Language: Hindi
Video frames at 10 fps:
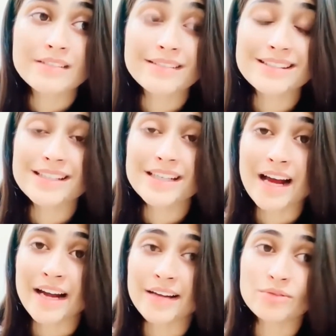जिनसे
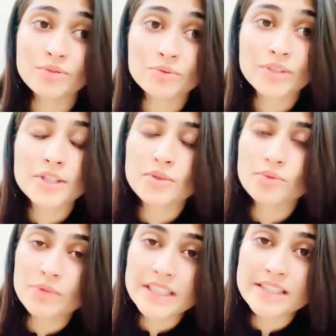आई डोंट नो कि
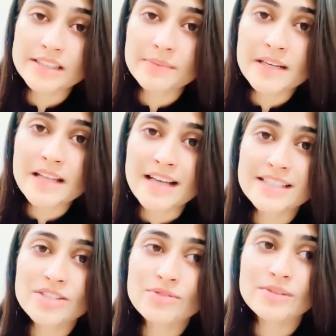क्यों ये चीज़
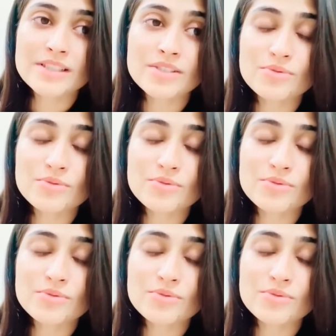बर्दाश्त नहीं हो रही